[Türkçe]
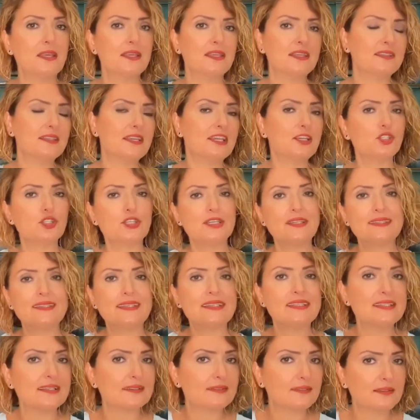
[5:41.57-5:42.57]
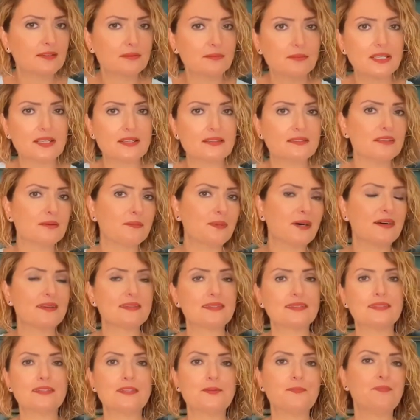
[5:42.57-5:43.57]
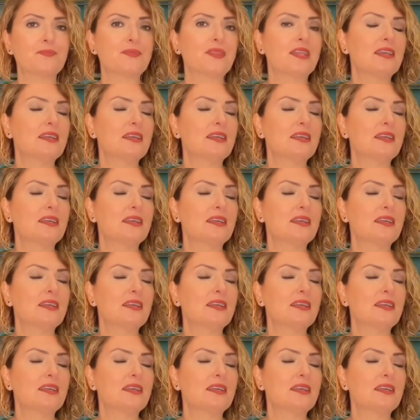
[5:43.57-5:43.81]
ya da eşinizin yatırımlarında bazı